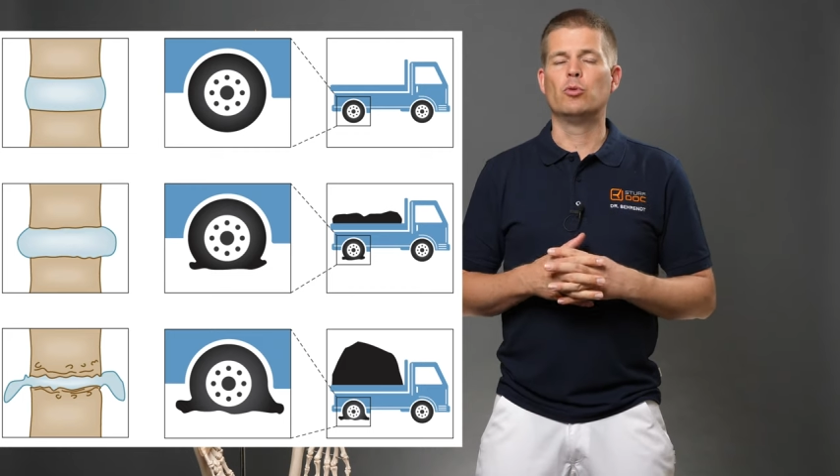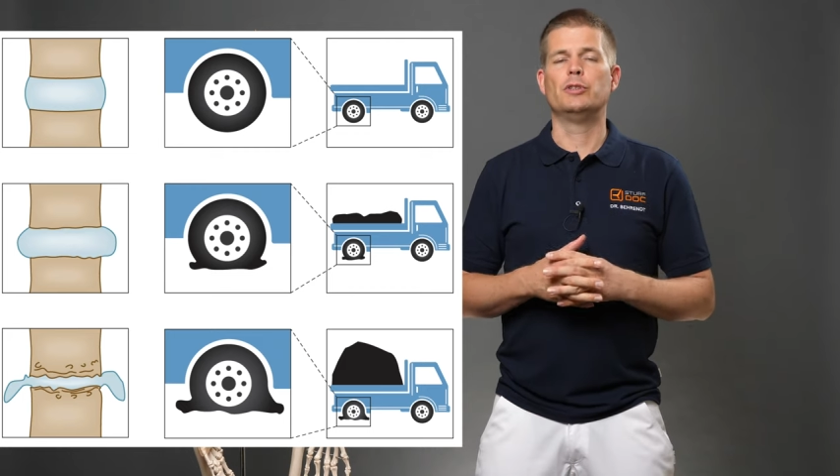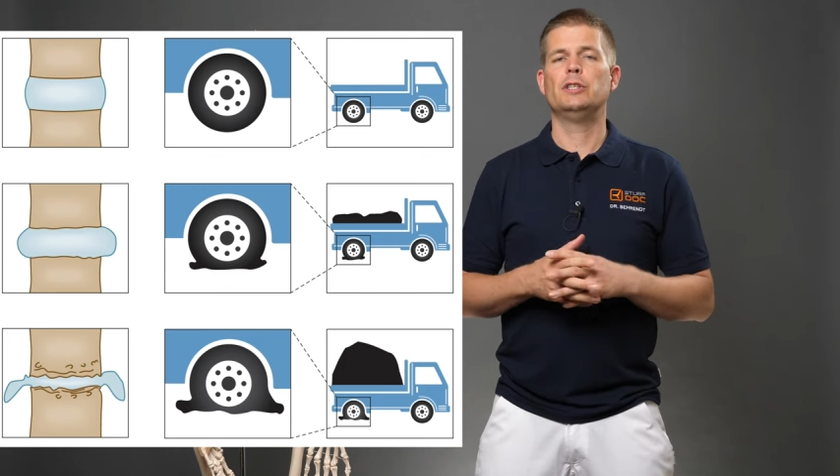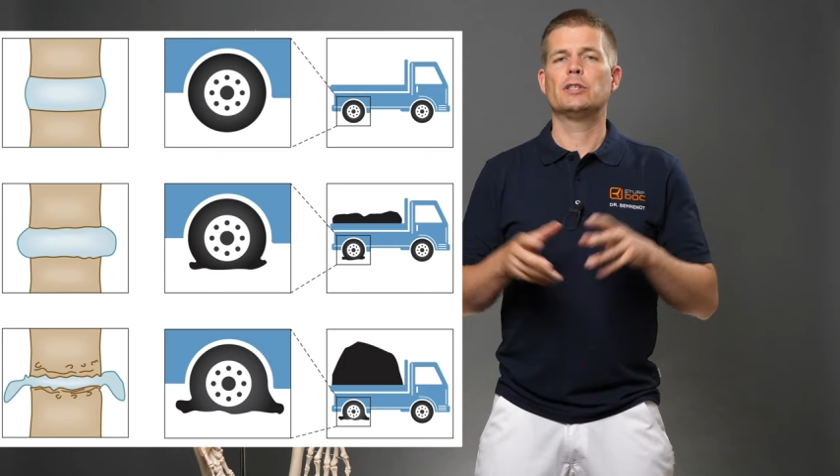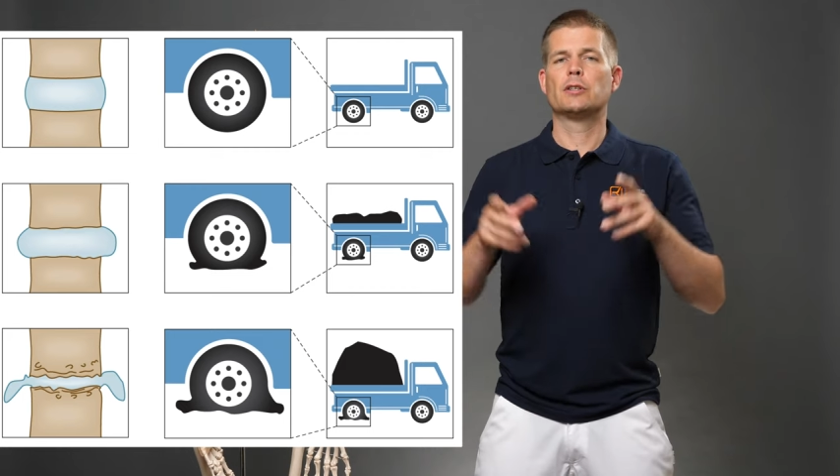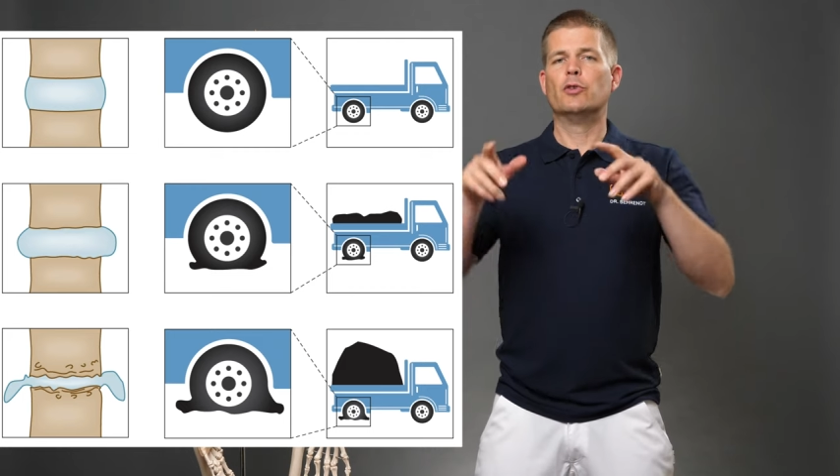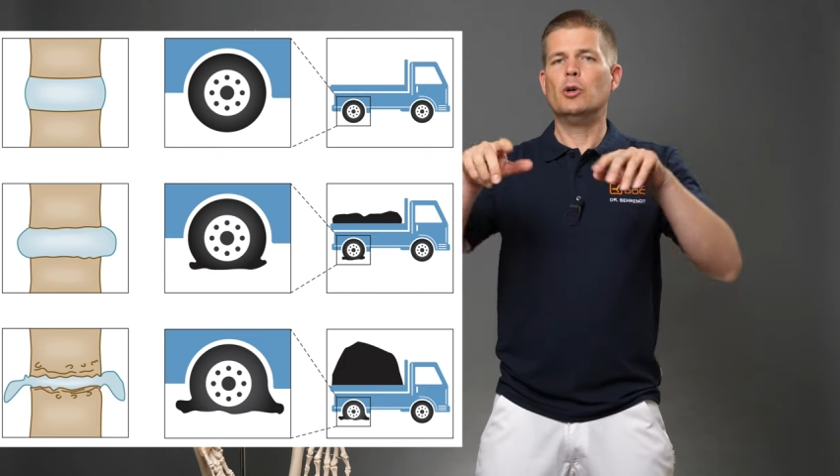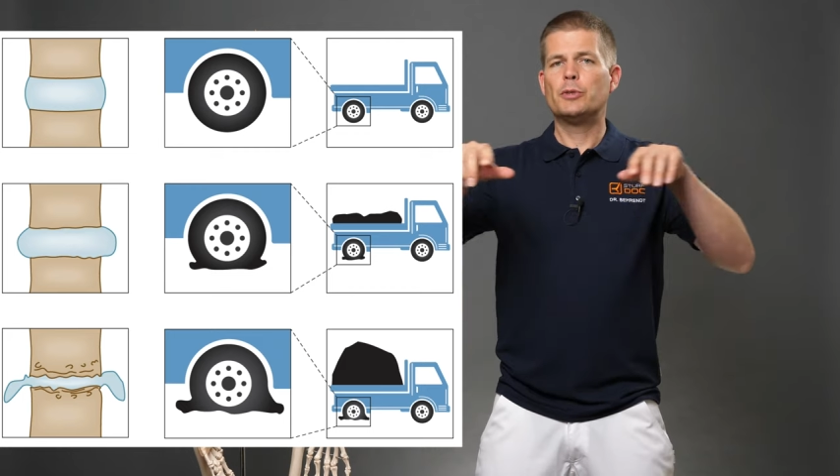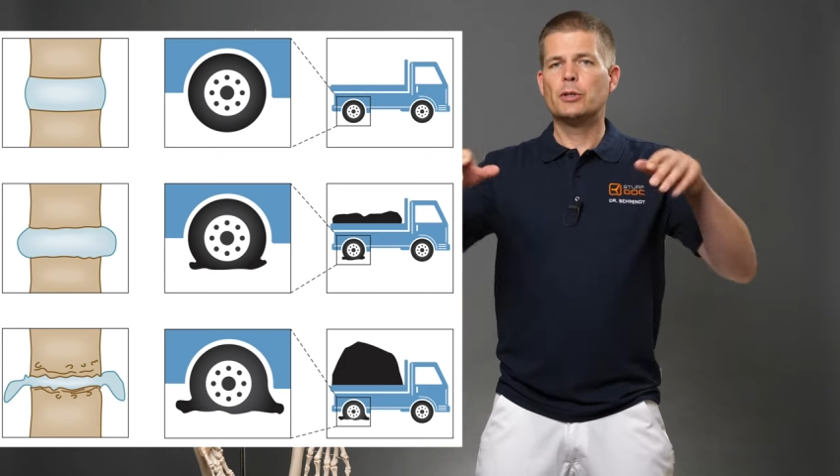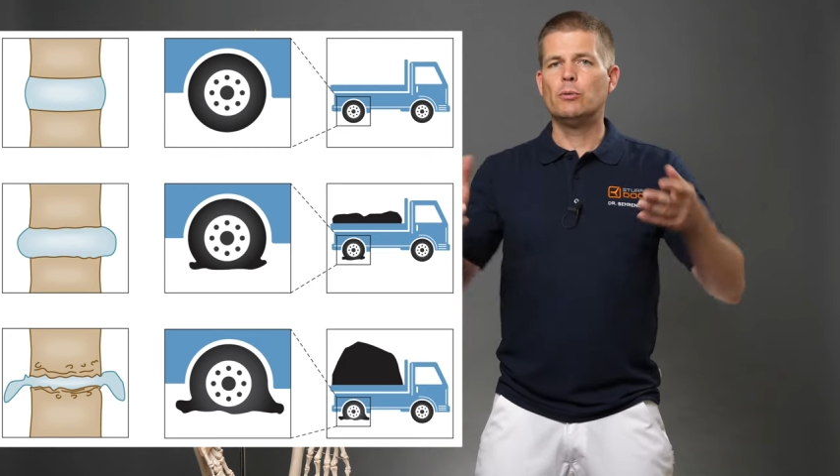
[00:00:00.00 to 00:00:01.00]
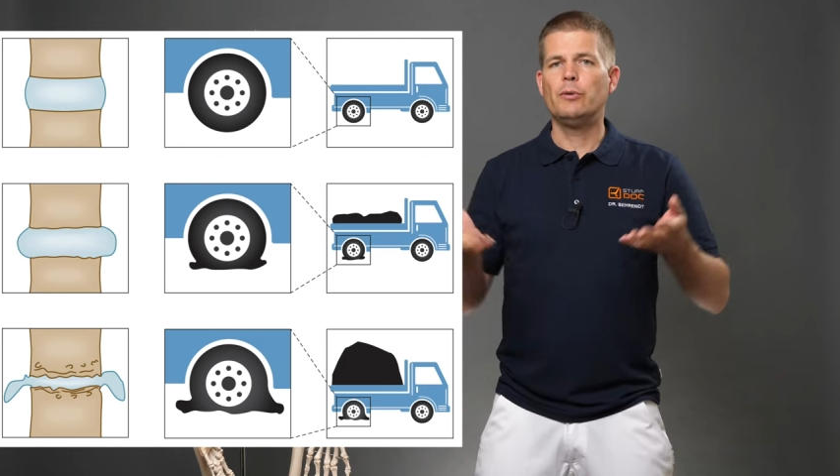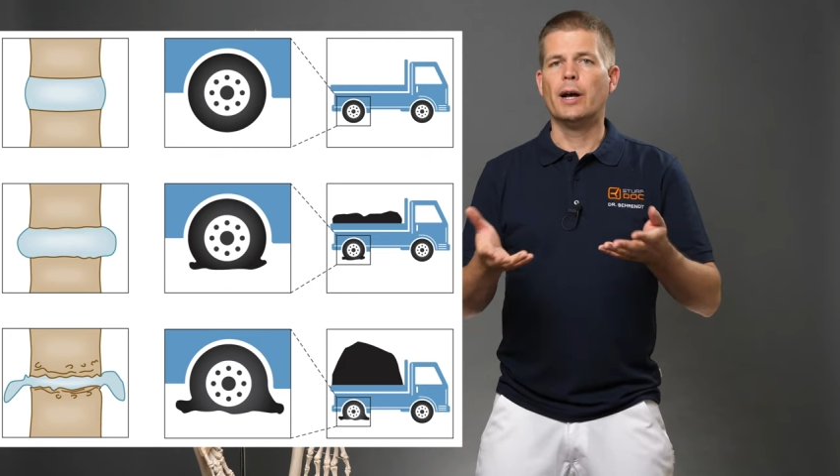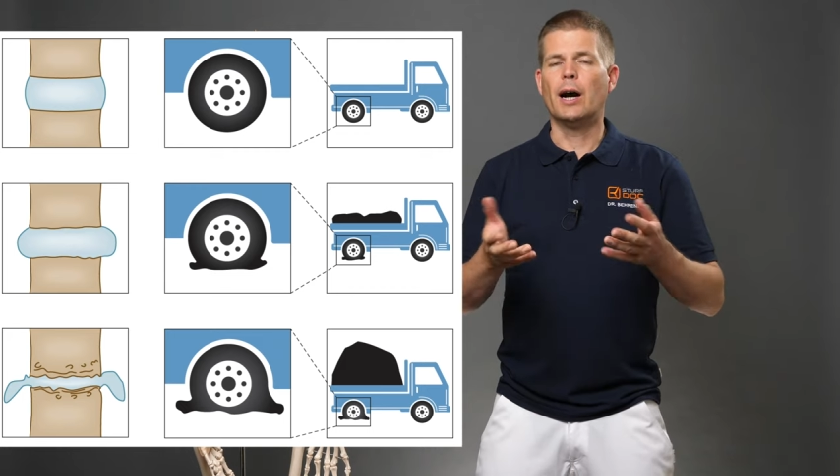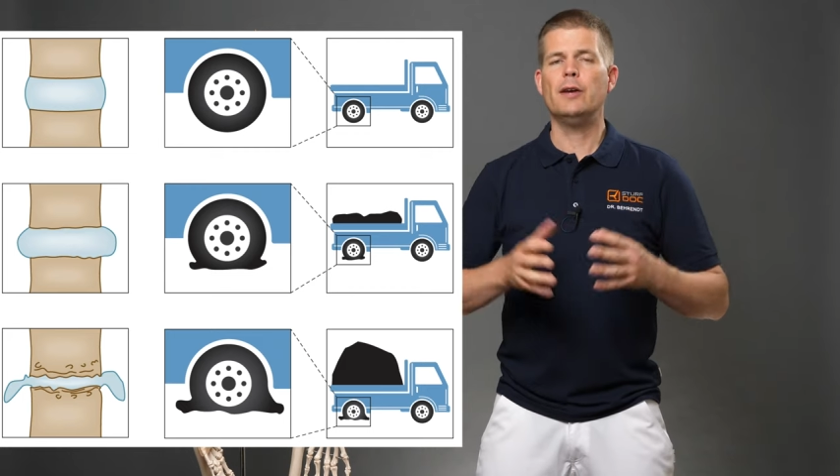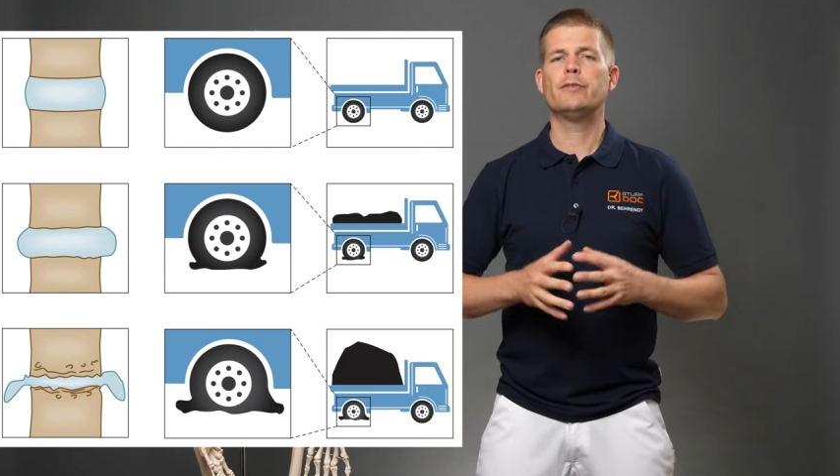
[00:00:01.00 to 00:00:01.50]
Du siehst, das wölbt sich unten
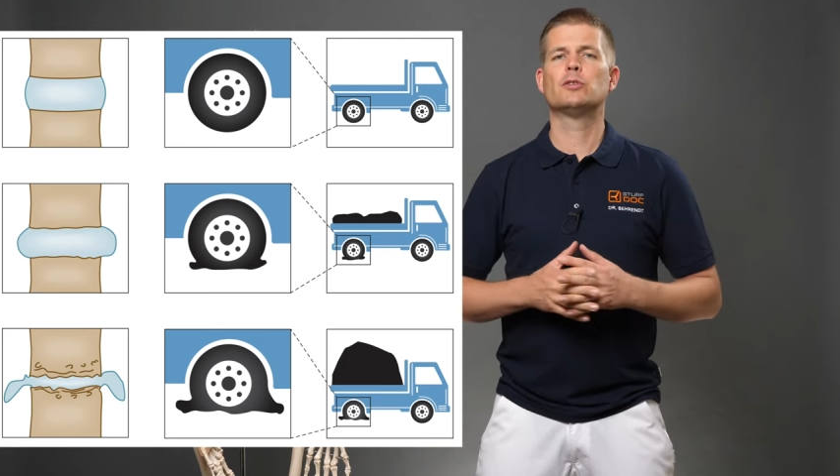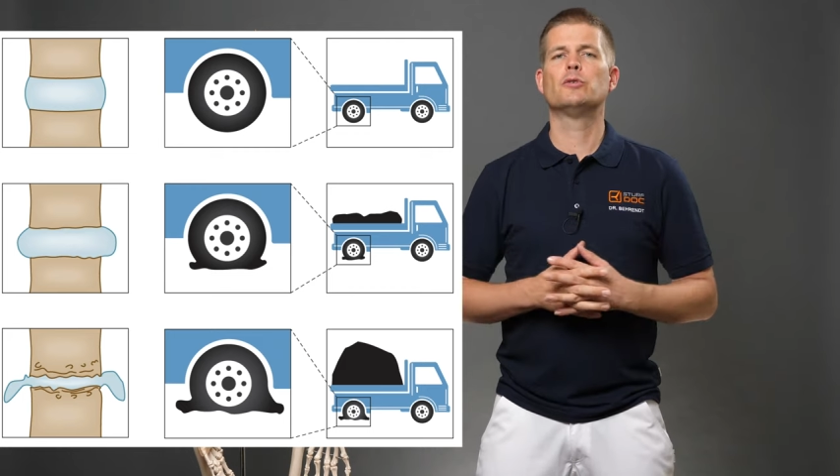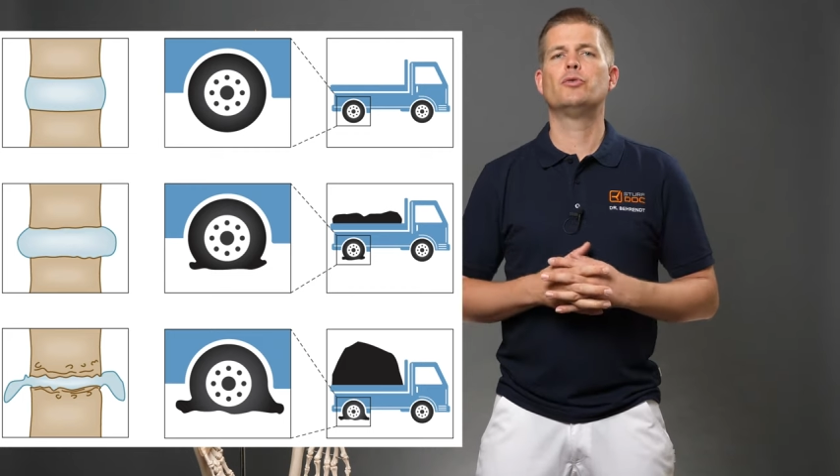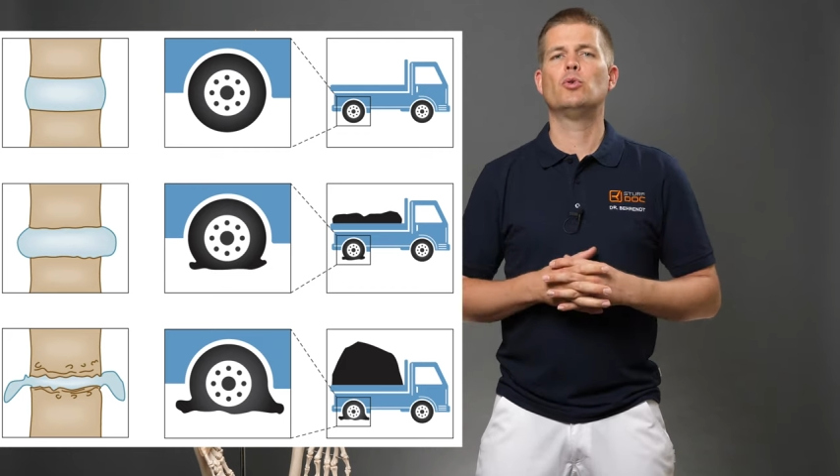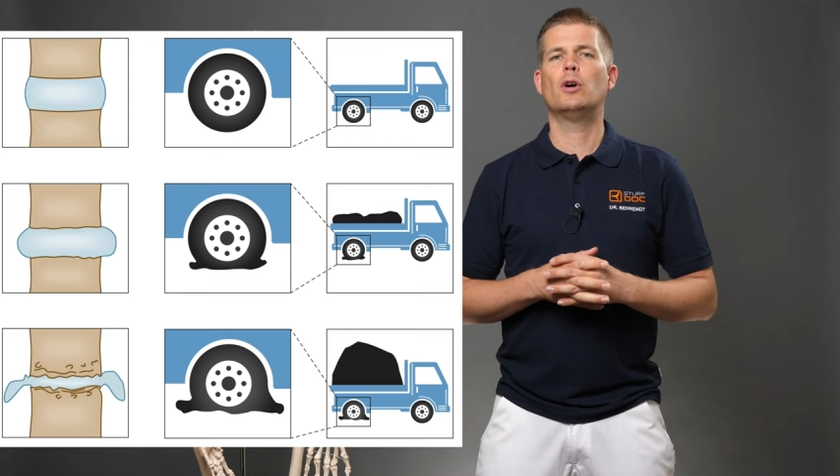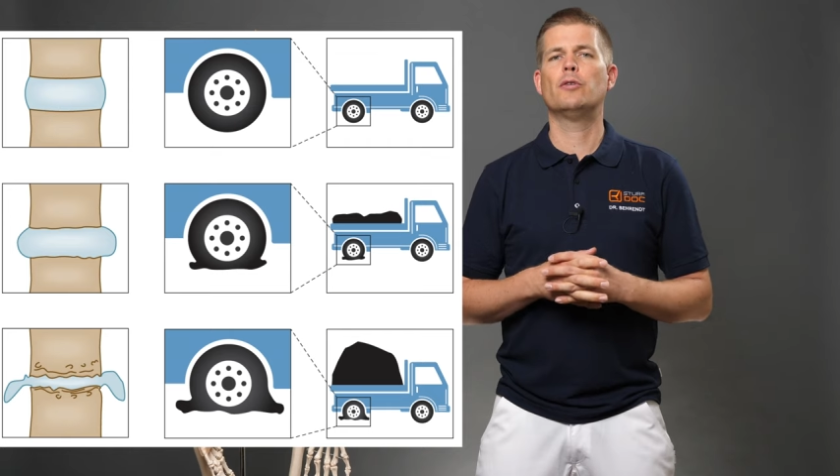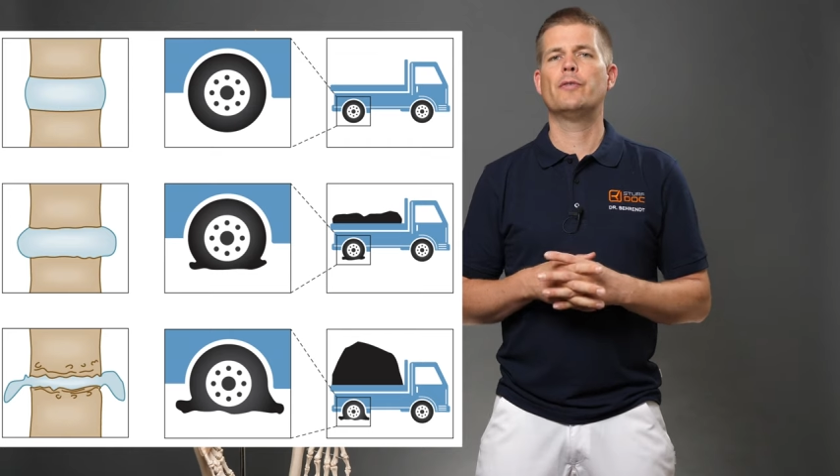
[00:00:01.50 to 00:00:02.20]
der Reifen so vor,